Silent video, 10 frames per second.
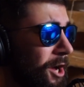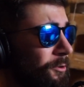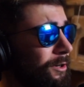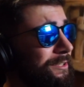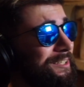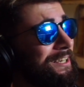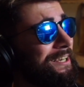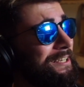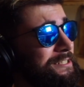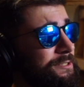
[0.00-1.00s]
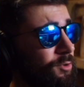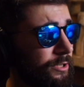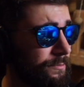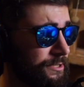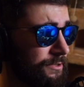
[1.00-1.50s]
Вот, э,
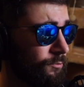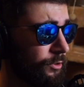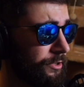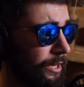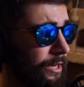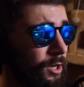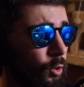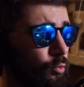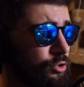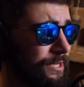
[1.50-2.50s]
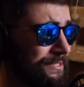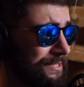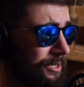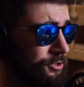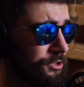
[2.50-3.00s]
смотрим сегодня
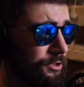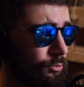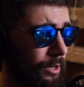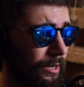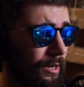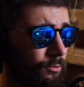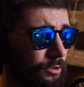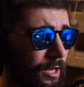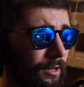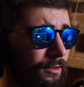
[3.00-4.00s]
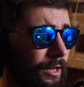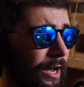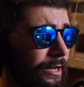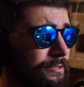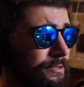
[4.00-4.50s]
ужасающий ТикТок аккаунт
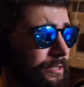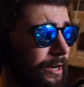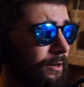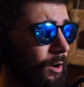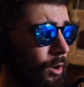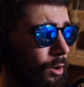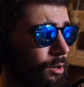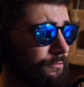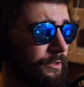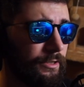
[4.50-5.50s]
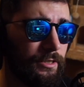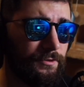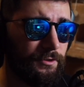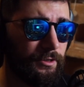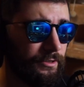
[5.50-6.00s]
Lights Care Off. Это
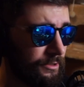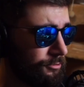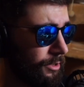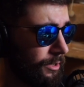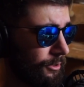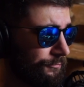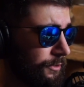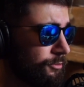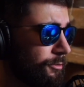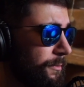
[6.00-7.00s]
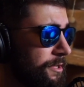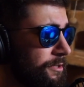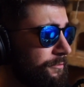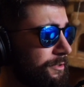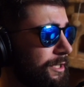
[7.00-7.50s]
действительно ТикТок аккаунт, в котором
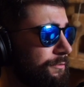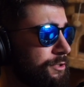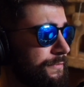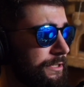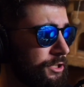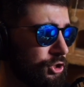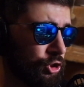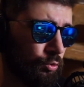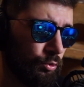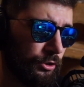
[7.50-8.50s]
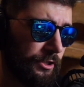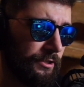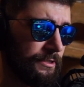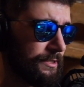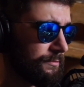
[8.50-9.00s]
выкладываются всякие
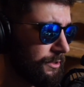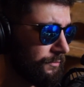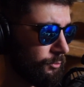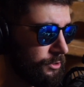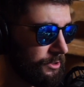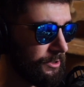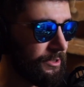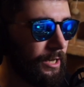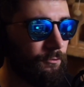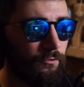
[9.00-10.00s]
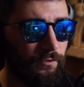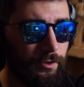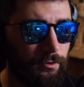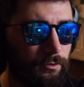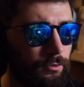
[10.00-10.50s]
жуткие, на самом деле, видосики. Я его
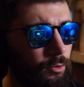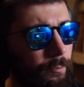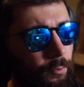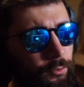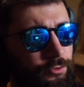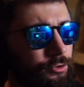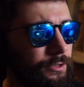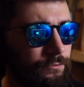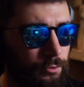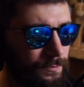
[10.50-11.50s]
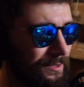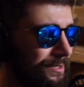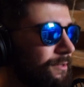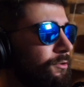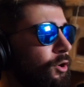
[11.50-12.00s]
видел, но не полностью там все
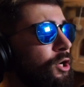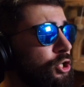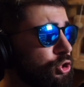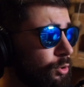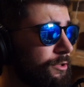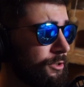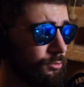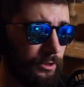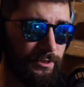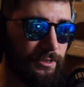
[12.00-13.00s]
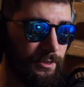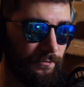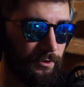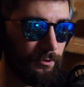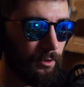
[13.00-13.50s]
смотрел, но что-то оттуда, естественно,
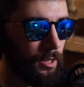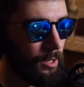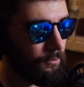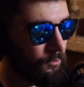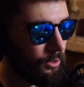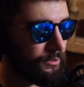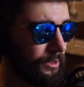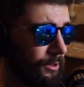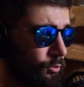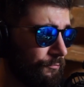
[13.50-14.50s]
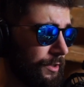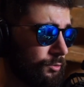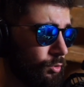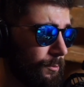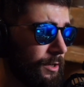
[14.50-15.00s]
видел. Вот, а, у
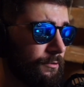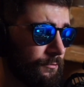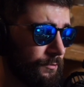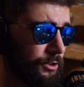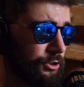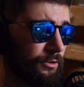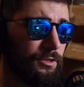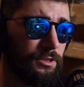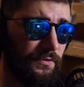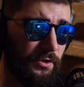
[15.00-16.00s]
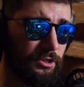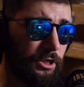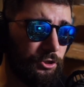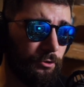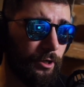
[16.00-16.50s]
Фантома вышел
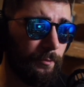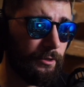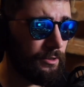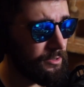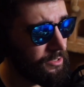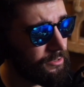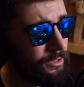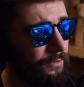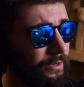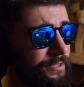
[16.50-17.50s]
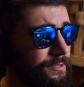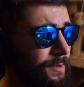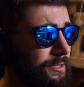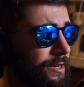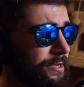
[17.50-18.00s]
свежачок, ребята. Давайте
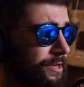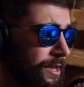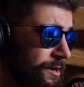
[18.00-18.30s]
смотреть.